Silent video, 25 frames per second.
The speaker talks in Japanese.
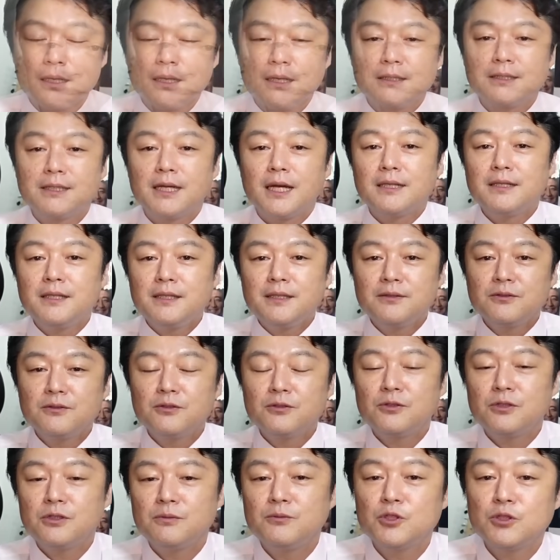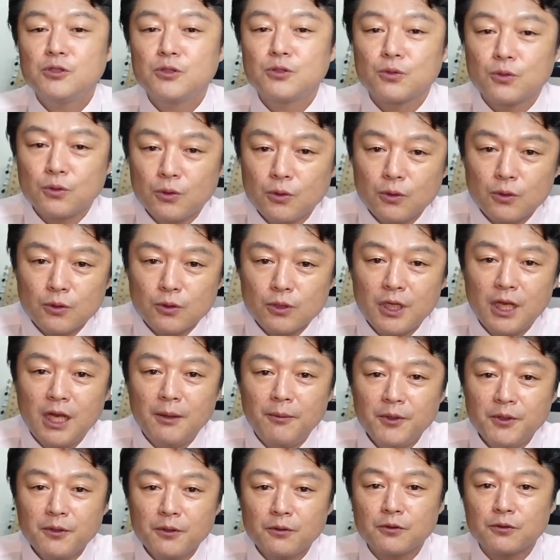ジャニーズ事務所と
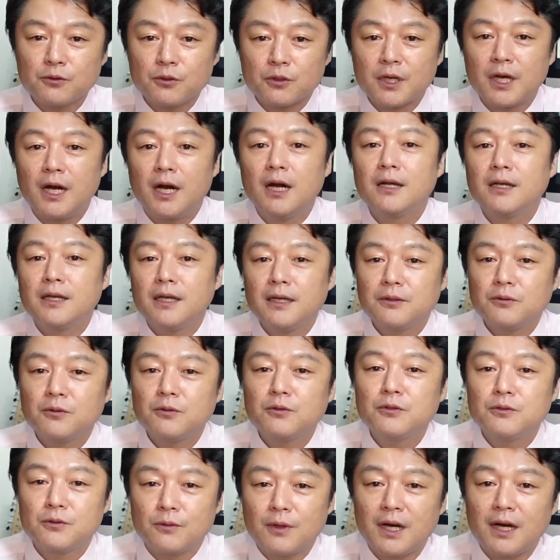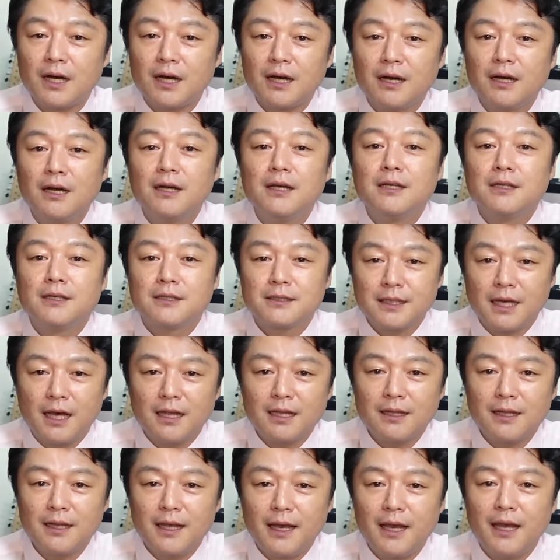テレビ局の関係というのは3
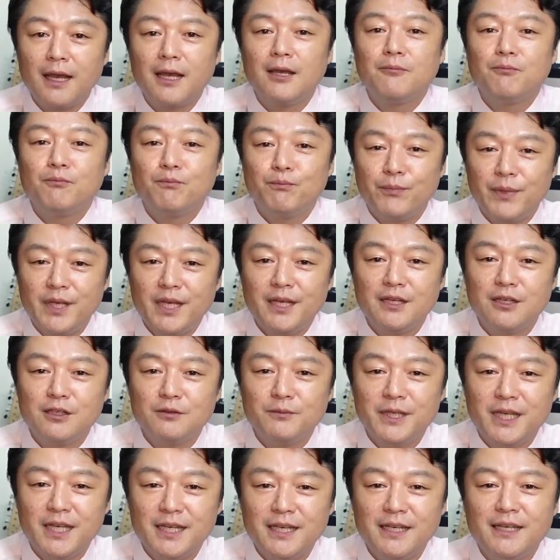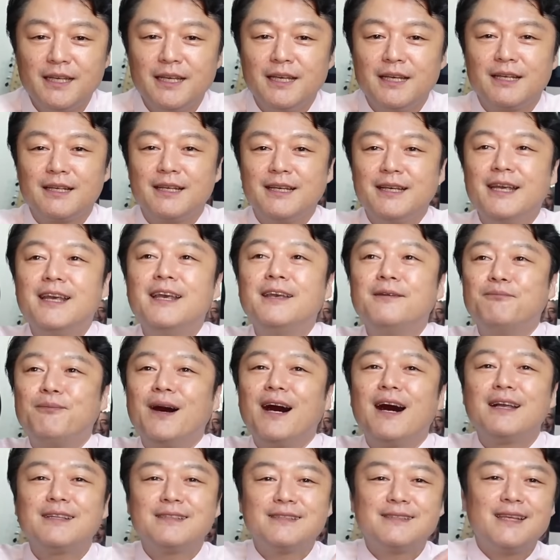年 B 組
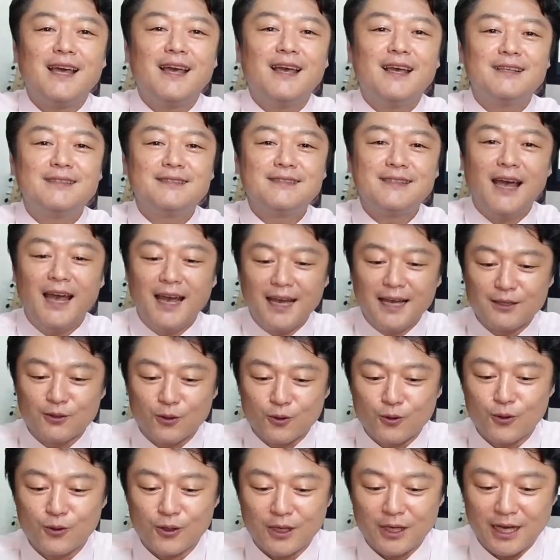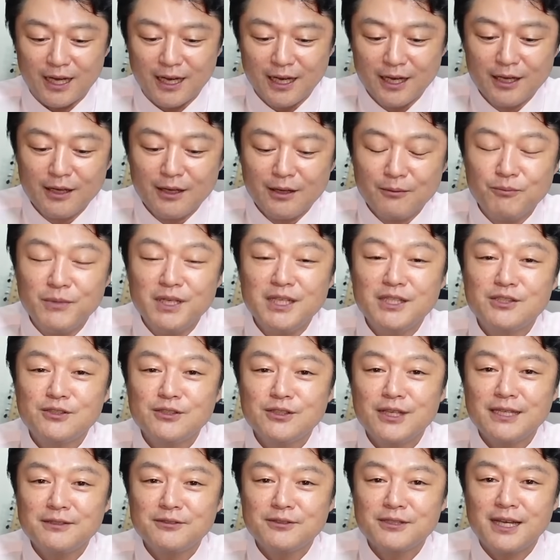金ーパーチ先生の頃から
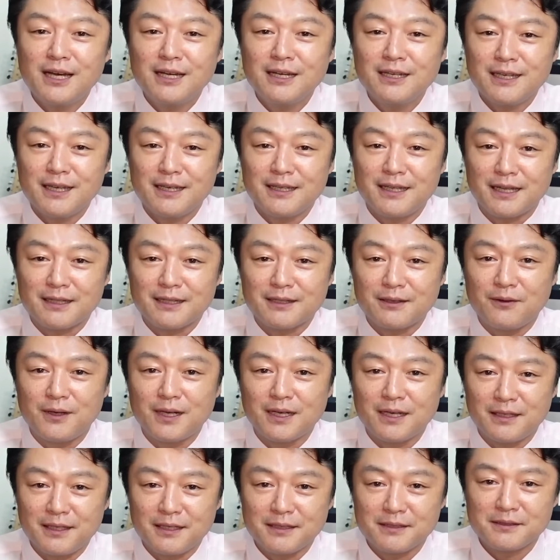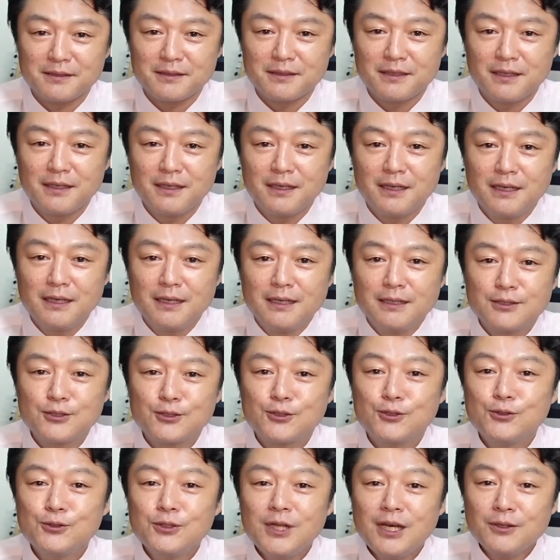蜜月関係だったわけです
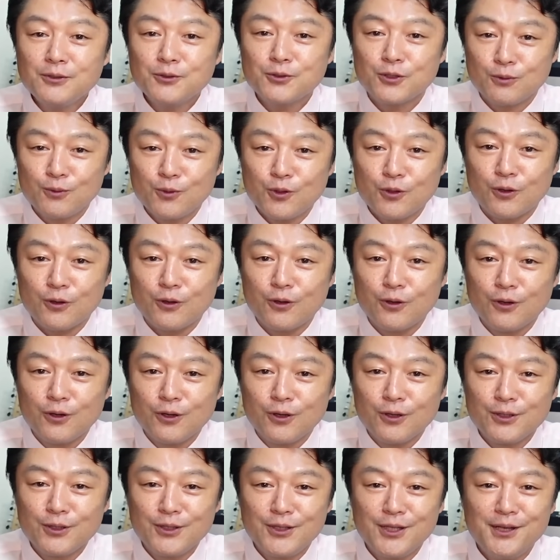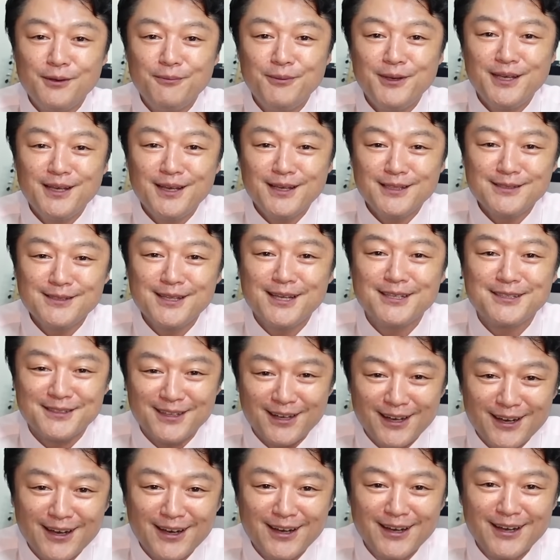少なくとも TBS です
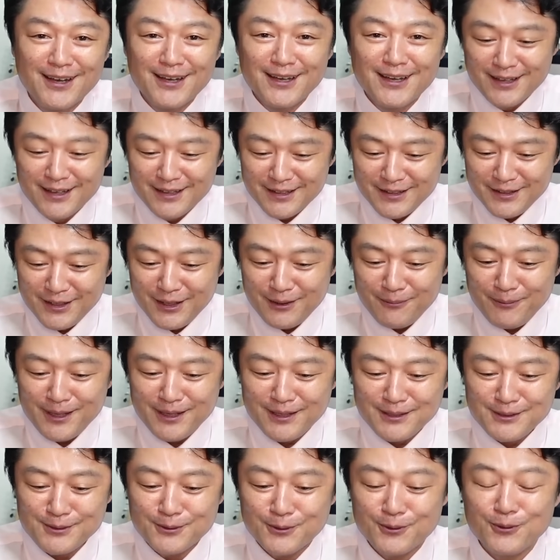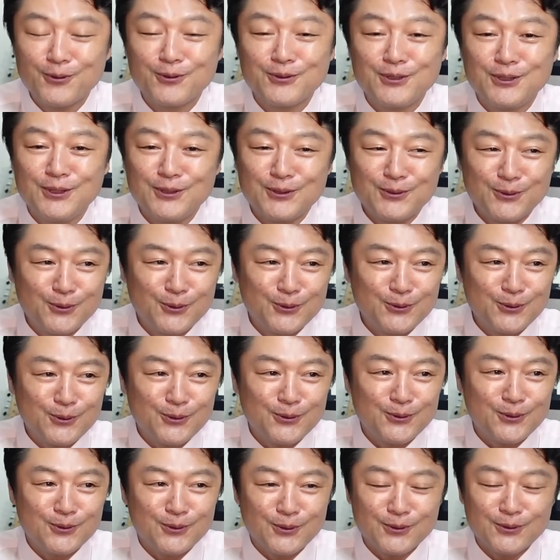かTBS の方にどこど
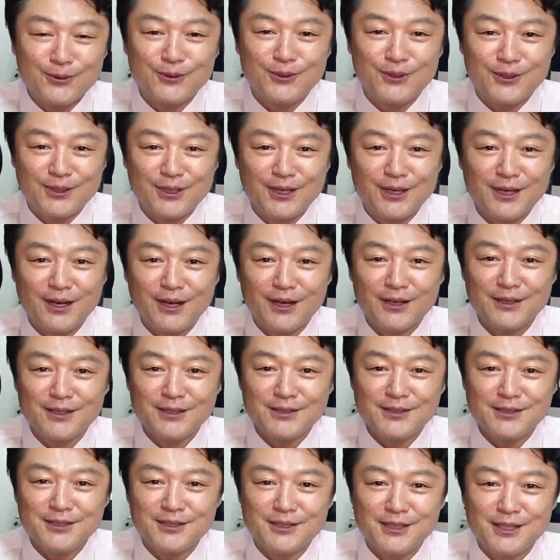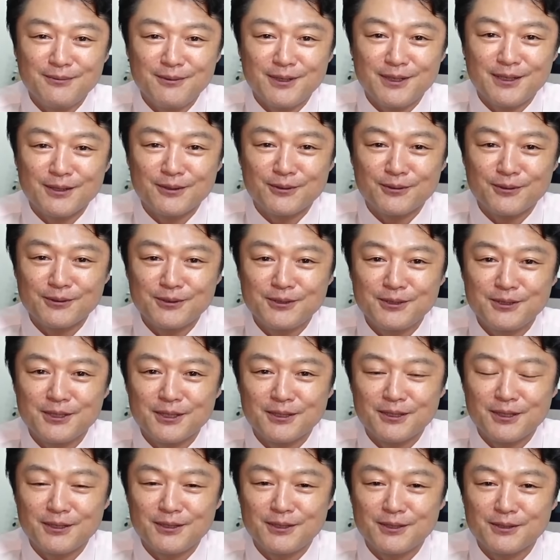こどこっと行って話聞けばよろしいん
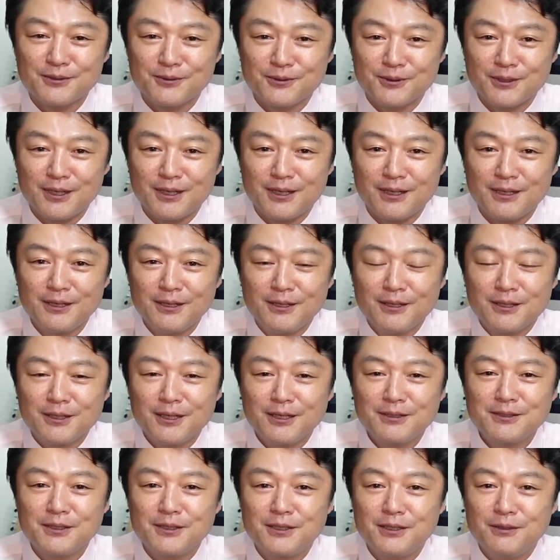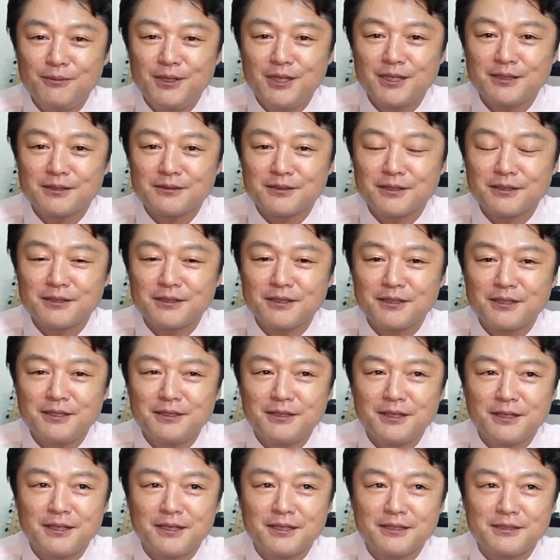じゃないでしょうか現在 TBS は佐々
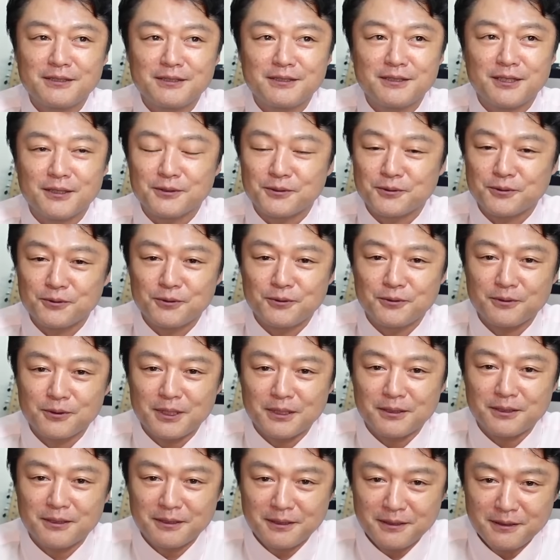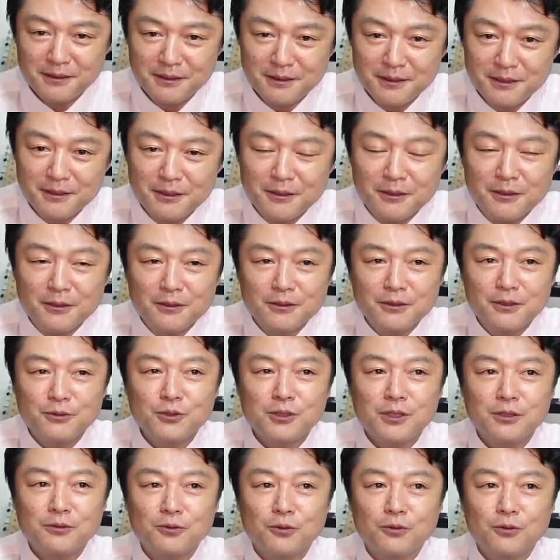木隆社長だったかなそ
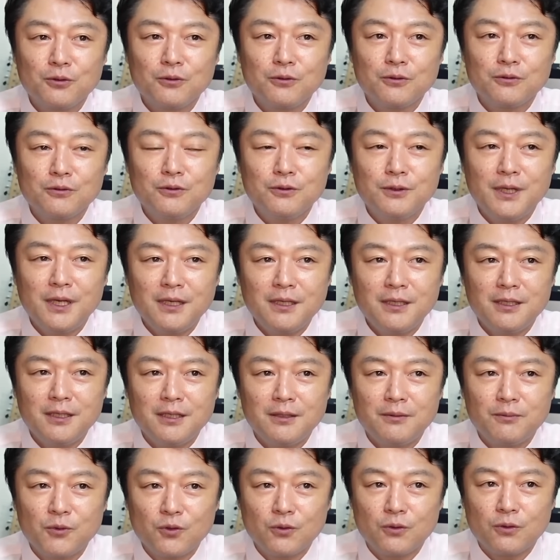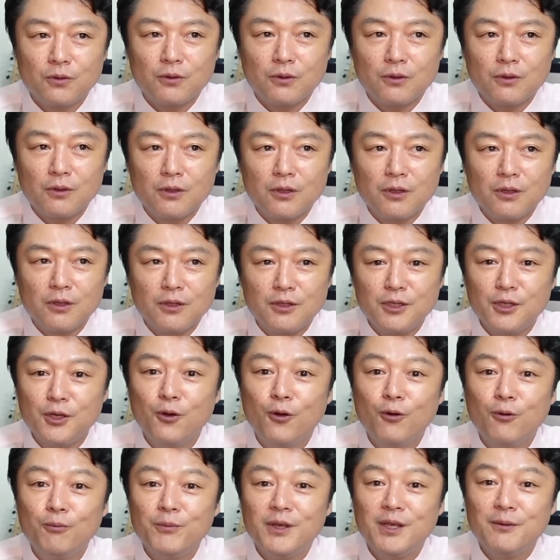してその上にも日
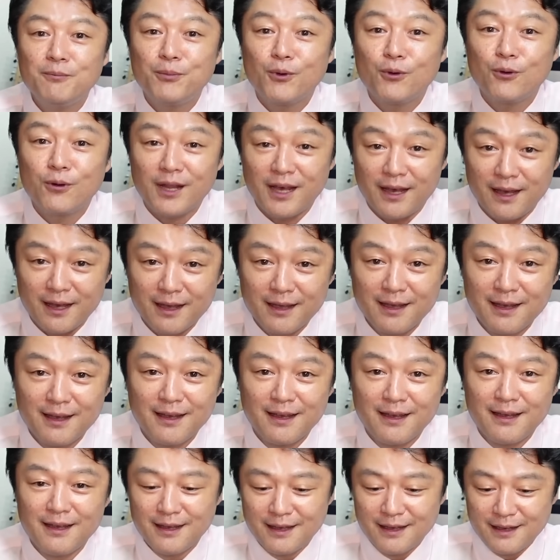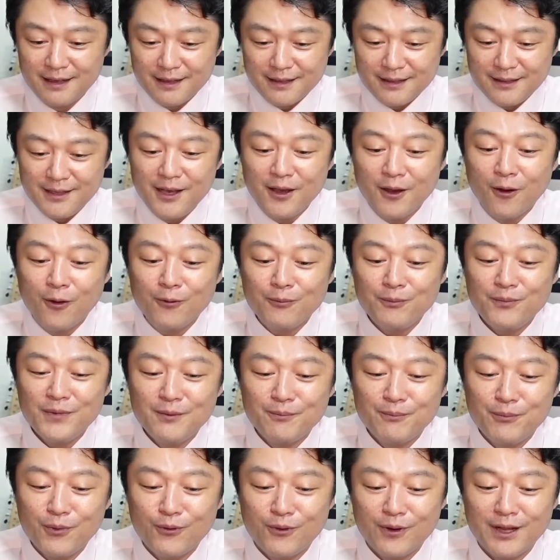本民放連日本
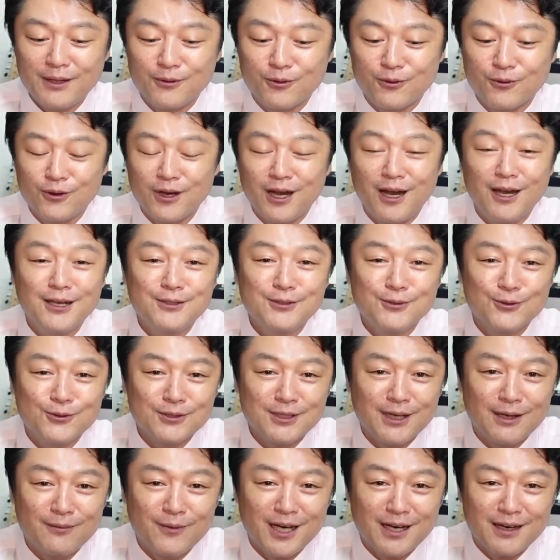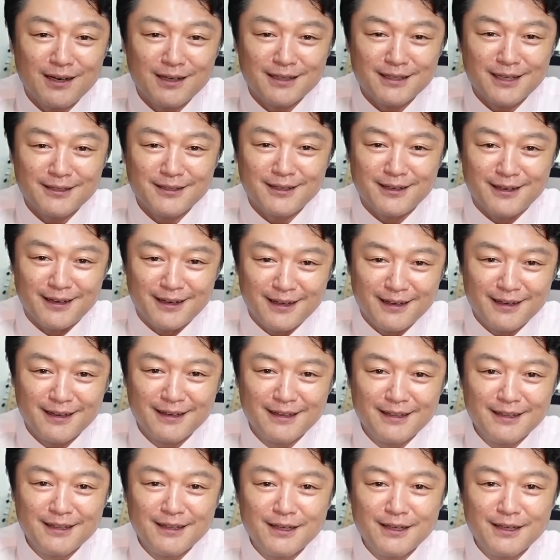民放連会長様だったかな、